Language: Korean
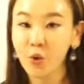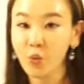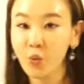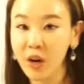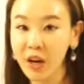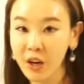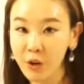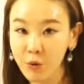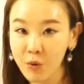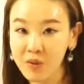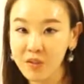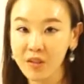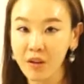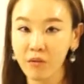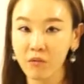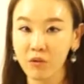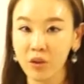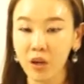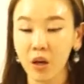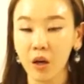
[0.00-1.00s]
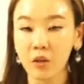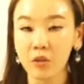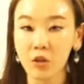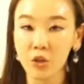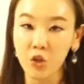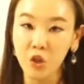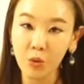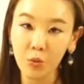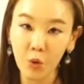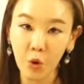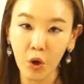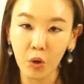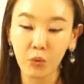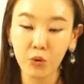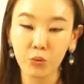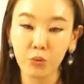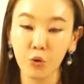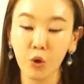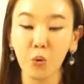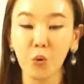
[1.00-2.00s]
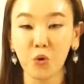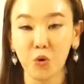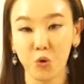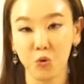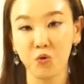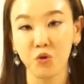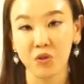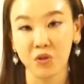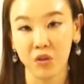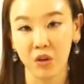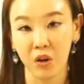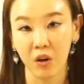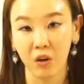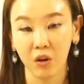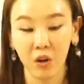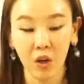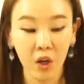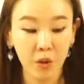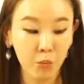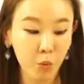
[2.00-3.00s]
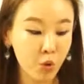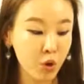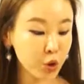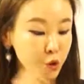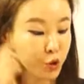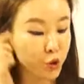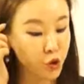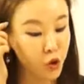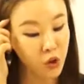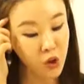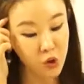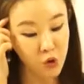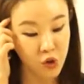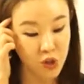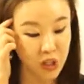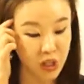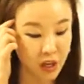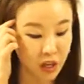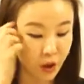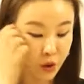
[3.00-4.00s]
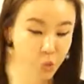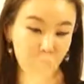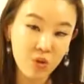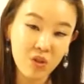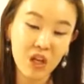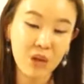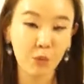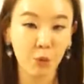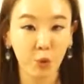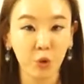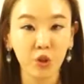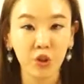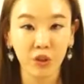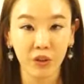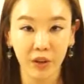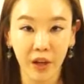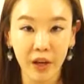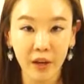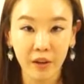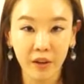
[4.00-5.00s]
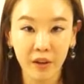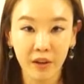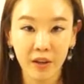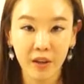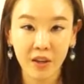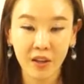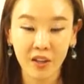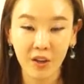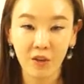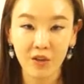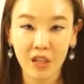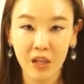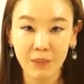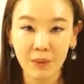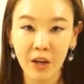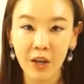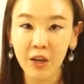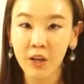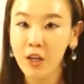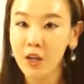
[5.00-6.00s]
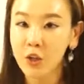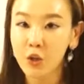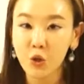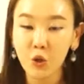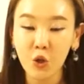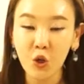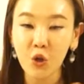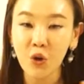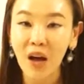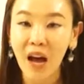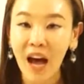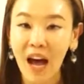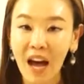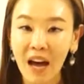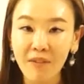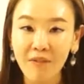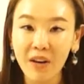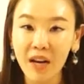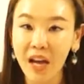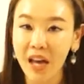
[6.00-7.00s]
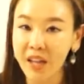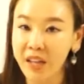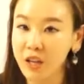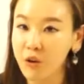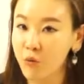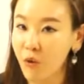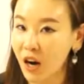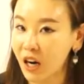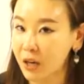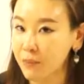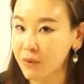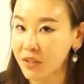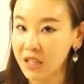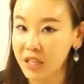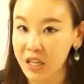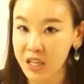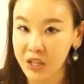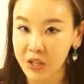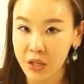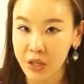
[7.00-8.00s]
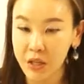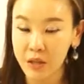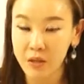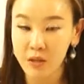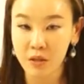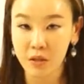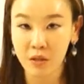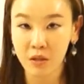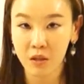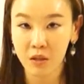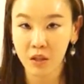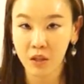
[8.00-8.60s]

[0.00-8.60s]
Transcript: waiteress한테 직접 여러분이 물어보실 수도 있어요. 뭔가 추천해 주실래요? 전 잘 모르는데. 그렇다면 Do you have any recommendations?